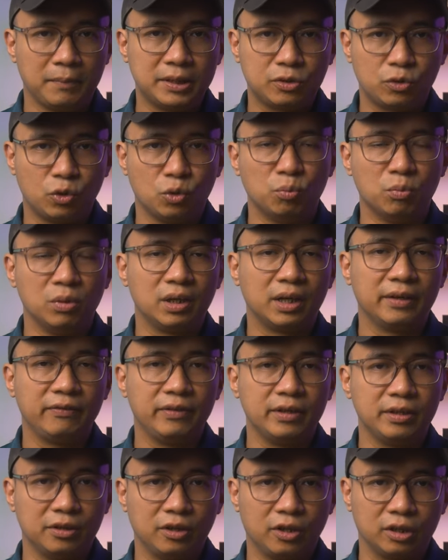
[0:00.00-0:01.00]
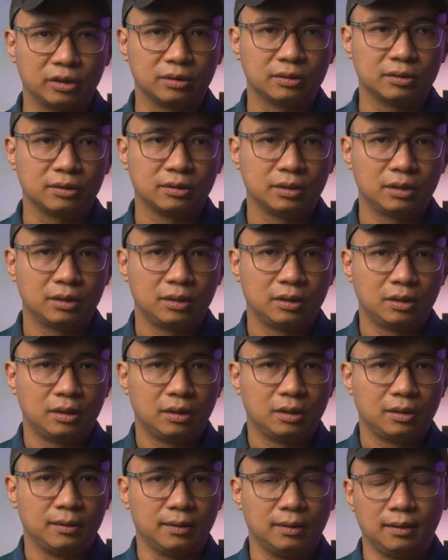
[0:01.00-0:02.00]
mix cùng với cái vị ngọt
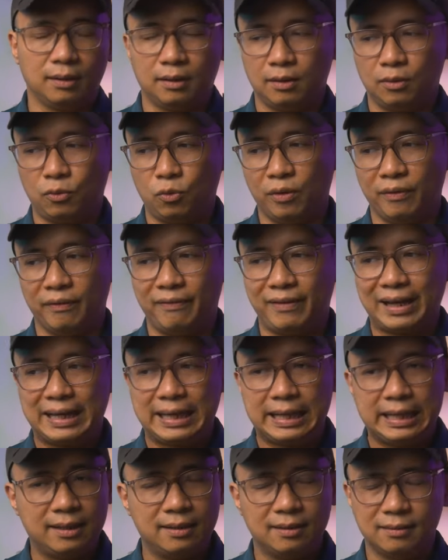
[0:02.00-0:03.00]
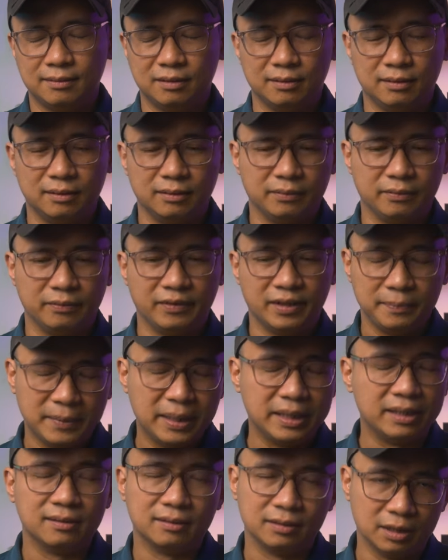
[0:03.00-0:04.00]
uh, của vani. Uh,
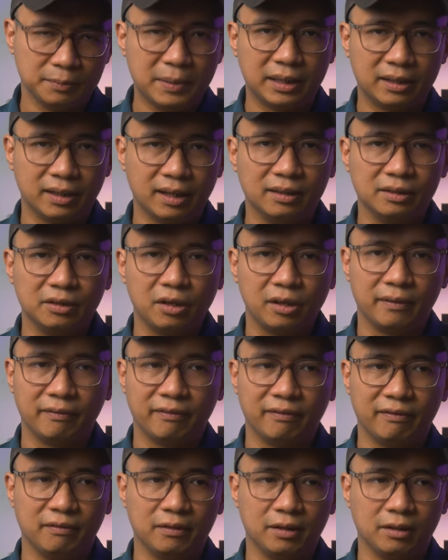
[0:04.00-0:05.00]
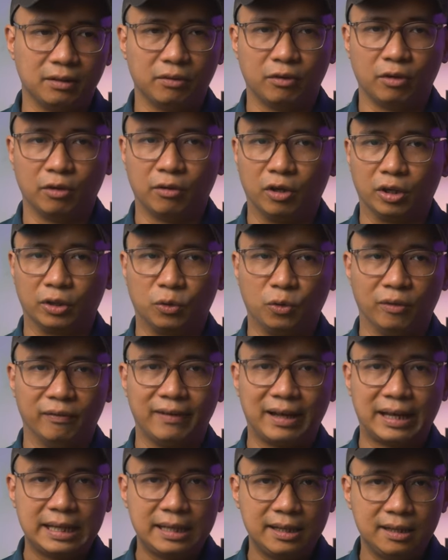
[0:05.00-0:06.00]
với mình thì mình thấy nó là uh, ngọt của
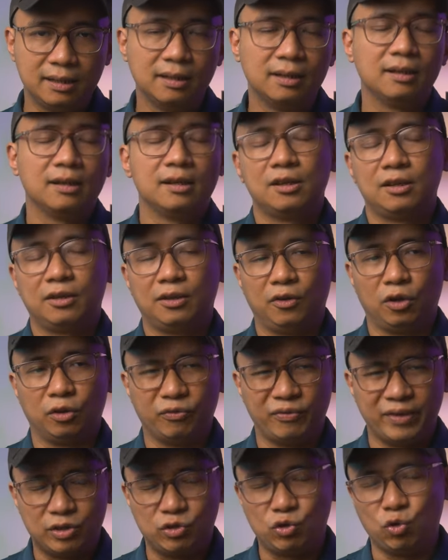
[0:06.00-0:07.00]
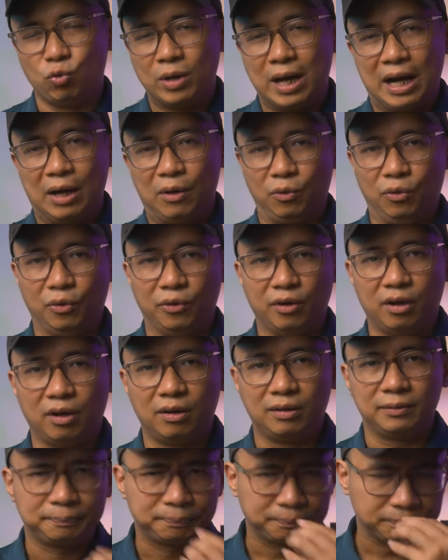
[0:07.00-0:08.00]
vani. Còn về chủ đạo của
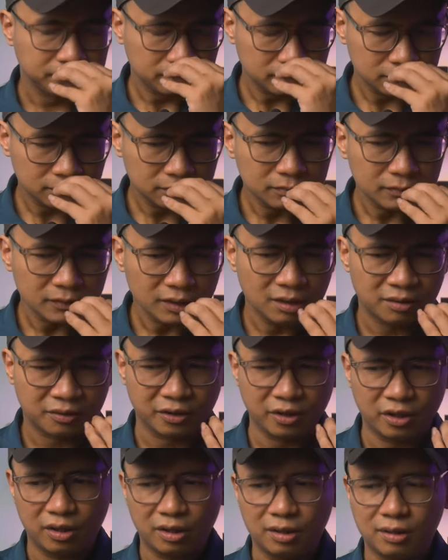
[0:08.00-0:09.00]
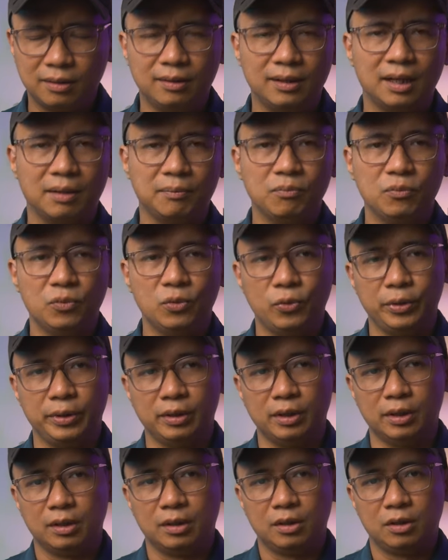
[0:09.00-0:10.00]
nó đó là
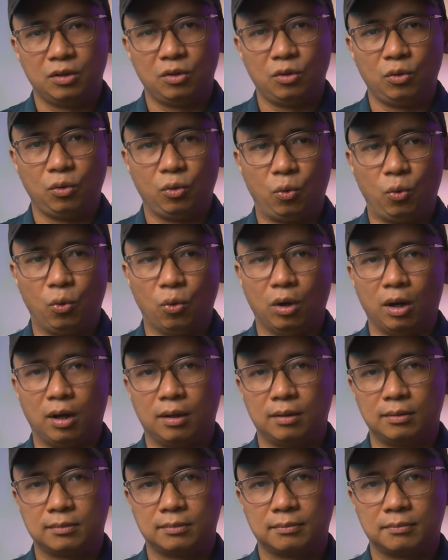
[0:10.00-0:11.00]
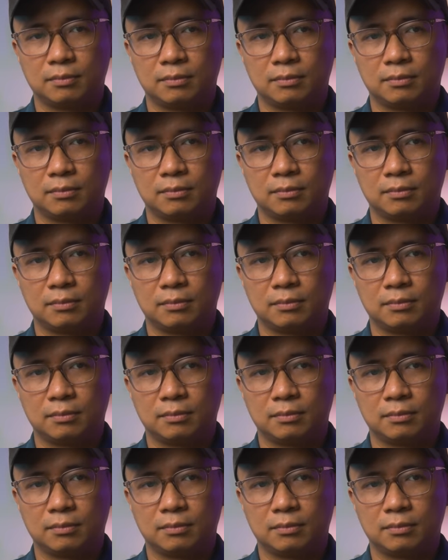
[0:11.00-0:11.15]
mùi của